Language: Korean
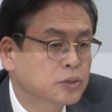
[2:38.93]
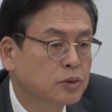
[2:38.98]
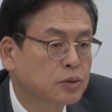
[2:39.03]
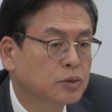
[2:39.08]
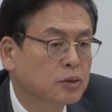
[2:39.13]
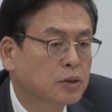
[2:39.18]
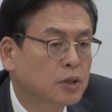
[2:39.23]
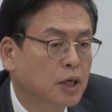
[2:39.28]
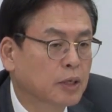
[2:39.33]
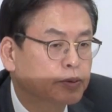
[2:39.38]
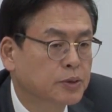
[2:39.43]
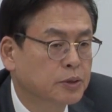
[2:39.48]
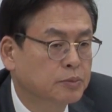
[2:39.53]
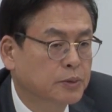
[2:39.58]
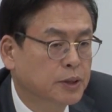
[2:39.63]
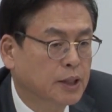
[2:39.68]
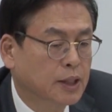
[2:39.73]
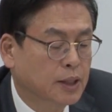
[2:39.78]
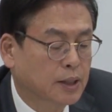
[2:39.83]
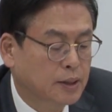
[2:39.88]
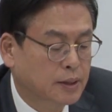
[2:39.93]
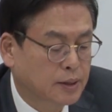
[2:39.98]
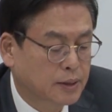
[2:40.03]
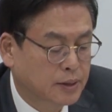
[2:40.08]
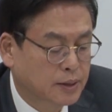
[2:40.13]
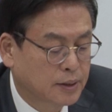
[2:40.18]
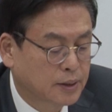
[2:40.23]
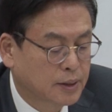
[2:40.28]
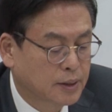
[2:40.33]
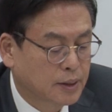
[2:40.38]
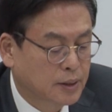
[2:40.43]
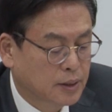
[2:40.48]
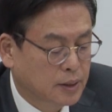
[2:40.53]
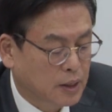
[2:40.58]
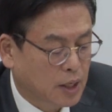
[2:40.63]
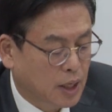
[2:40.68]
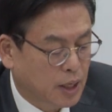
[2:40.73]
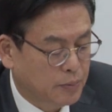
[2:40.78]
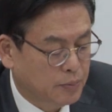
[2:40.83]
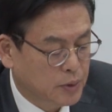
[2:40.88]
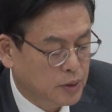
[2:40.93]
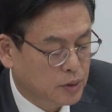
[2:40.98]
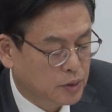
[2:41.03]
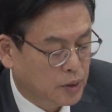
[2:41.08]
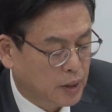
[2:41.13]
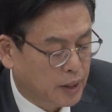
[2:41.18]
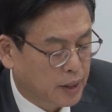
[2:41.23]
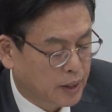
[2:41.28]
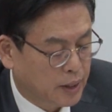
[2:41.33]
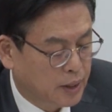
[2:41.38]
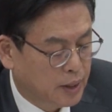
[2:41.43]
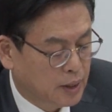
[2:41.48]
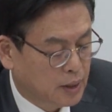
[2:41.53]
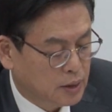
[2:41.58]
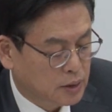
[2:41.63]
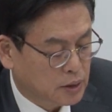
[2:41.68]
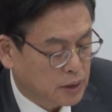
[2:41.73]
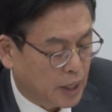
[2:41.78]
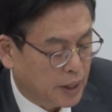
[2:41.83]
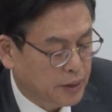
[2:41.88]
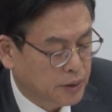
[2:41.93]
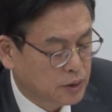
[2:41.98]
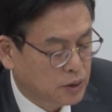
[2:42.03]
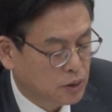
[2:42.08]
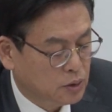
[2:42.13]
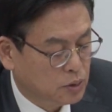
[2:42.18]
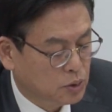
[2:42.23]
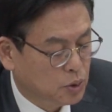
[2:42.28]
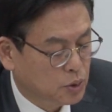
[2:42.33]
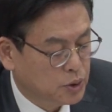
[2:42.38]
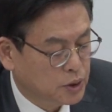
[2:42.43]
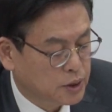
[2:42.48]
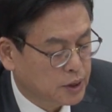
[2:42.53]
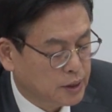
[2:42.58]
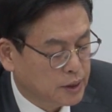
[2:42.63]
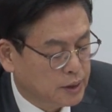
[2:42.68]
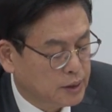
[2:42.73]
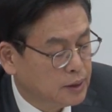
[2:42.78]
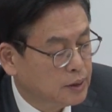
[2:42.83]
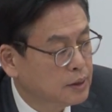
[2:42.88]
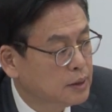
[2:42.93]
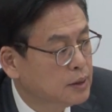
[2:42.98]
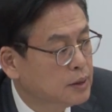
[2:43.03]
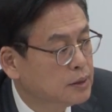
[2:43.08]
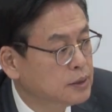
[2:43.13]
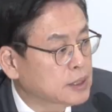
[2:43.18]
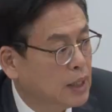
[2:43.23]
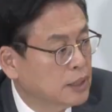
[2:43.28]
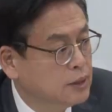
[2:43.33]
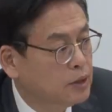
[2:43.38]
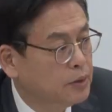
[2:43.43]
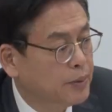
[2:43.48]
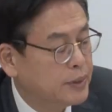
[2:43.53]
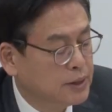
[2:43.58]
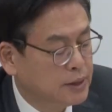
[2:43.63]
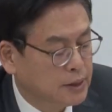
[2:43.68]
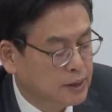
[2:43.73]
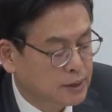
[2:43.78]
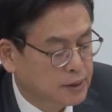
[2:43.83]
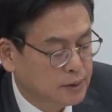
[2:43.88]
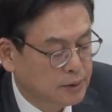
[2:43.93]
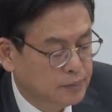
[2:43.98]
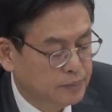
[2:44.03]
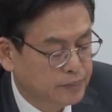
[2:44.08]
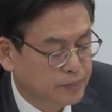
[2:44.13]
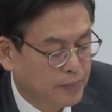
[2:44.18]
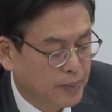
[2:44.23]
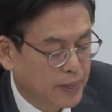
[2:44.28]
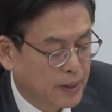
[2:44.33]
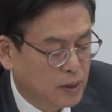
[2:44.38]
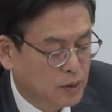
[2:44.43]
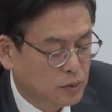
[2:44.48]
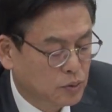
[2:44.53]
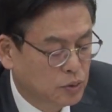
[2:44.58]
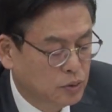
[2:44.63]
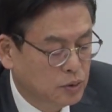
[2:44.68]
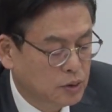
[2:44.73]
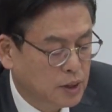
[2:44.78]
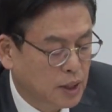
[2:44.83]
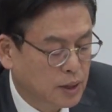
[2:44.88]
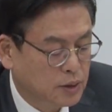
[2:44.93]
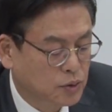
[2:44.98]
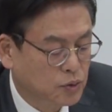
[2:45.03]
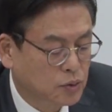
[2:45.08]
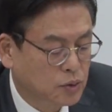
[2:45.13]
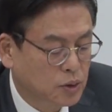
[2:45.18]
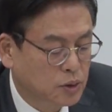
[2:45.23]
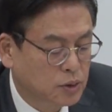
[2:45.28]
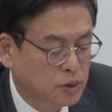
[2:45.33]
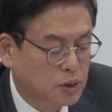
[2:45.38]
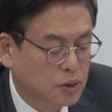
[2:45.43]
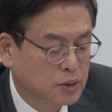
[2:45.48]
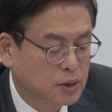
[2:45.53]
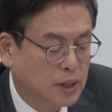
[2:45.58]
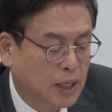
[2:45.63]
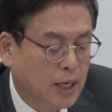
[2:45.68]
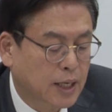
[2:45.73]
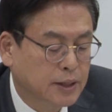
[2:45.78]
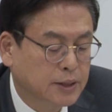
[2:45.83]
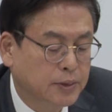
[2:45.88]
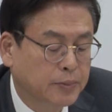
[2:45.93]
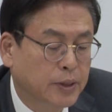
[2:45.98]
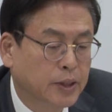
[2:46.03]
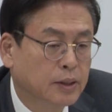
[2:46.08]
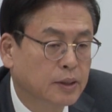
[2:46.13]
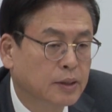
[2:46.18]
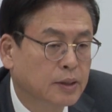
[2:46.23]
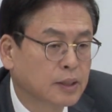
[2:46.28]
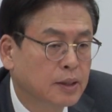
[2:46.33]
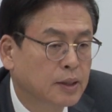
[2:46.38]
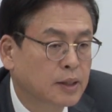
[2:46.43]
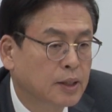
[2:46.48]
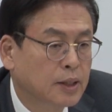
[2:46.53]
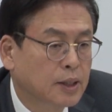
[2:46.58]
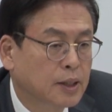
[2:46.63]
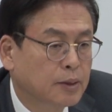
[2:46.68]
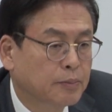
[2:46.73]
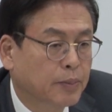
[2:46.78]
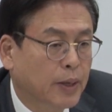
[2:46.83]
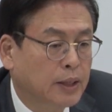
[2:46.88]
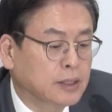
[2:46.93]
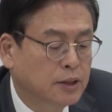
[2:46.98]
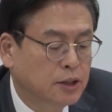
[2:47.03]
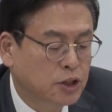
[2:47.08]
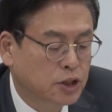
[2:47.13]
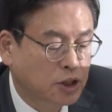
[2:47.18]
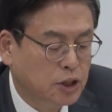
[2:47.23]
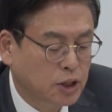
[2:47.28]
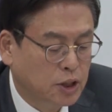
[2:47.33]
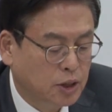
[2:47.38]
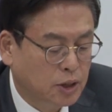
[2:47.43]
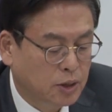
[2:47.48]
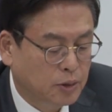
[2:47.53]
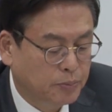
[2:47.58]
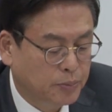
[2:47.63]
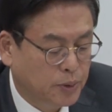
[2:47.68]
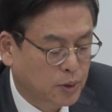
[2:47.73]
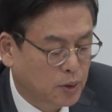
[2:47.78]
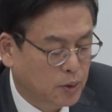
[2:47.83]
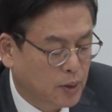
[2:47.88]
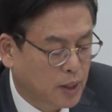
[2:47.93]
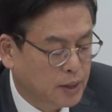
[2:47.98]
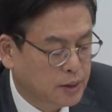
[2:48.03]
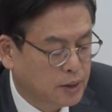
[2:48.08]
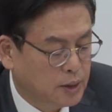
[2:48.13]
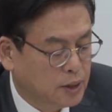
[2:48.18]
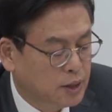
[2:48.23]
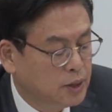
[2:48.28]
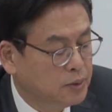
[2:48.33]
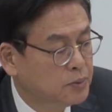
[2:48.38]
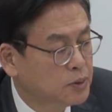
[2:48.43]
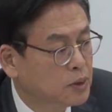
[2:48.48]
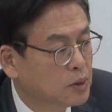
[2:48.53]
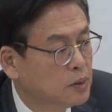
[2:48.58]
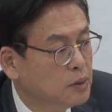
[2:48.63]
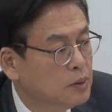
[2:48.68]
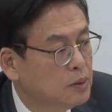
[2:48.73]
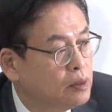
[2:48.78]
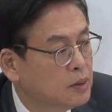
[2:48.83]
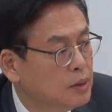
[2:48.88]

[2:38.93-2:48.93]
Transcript: 수 없습니다. 대한민국의 자의적 조치인 사드 배치는 군사 주권적 사안이며 반드시 필요한 일이므로